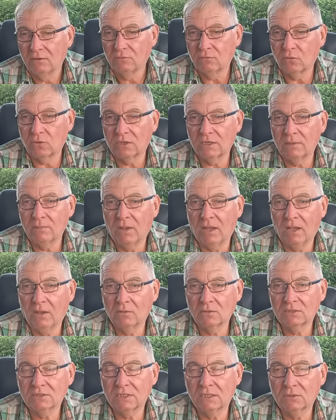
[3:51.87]
vor dem
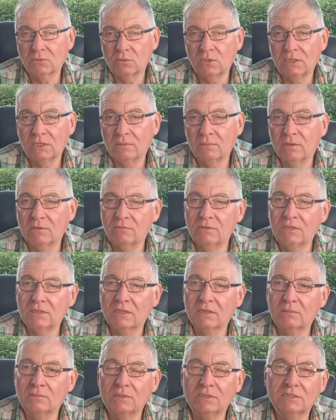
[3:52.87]
Haus, da tue ich immer
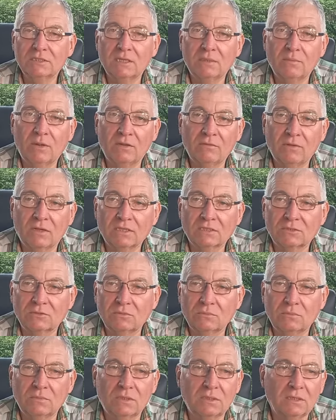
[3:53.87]
wieder ein bisschen mal was,
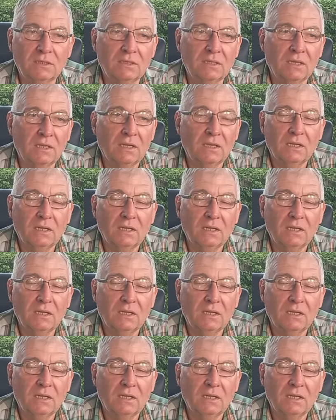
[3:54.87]
um äh,